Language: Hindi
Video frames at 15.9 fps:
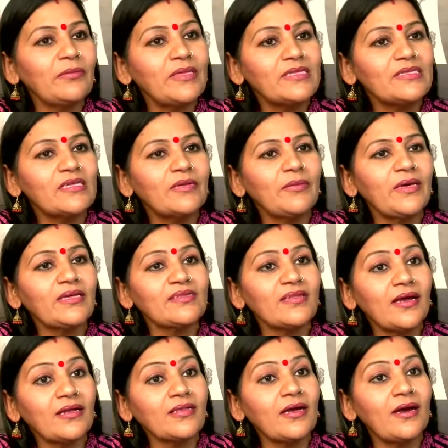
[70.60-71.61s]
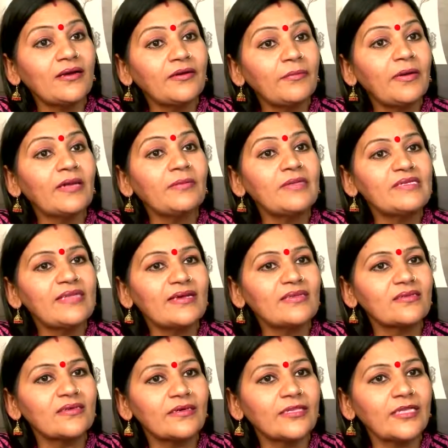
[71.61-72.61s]
हम इस समय सात आठ बार भी
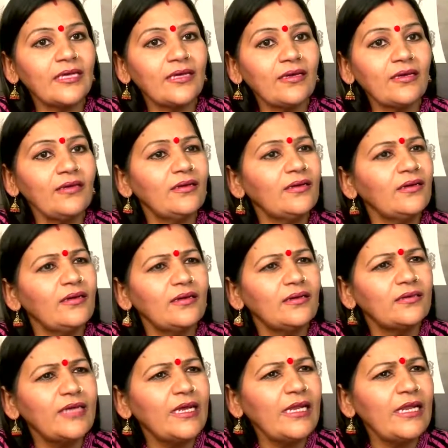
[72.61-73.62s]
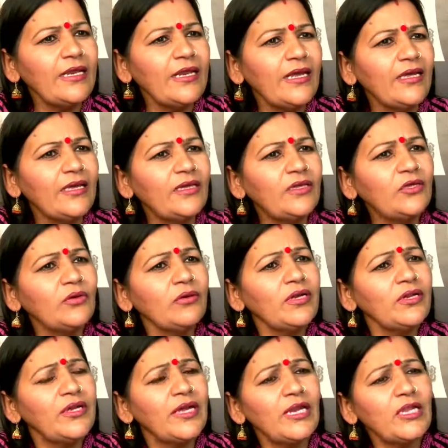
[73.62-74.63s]
सेक्स करते हैं डेली नहीं
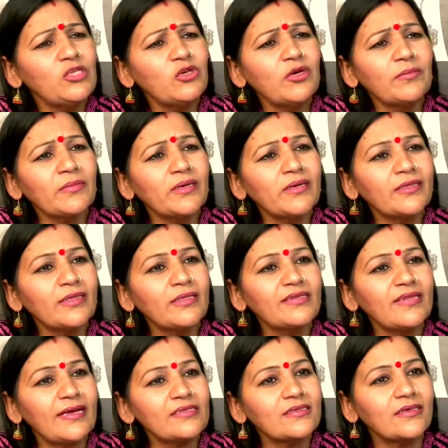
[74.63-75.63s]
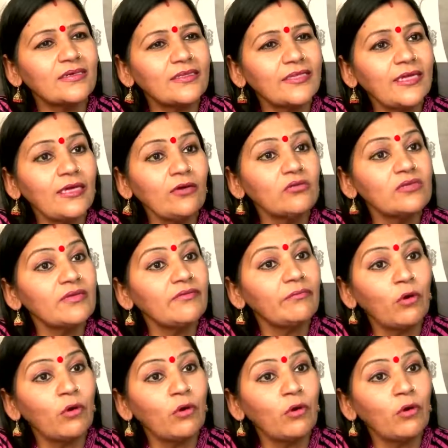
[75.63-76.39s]
क्योंकि डेली जो हम कर सेक्स करते हैं उससे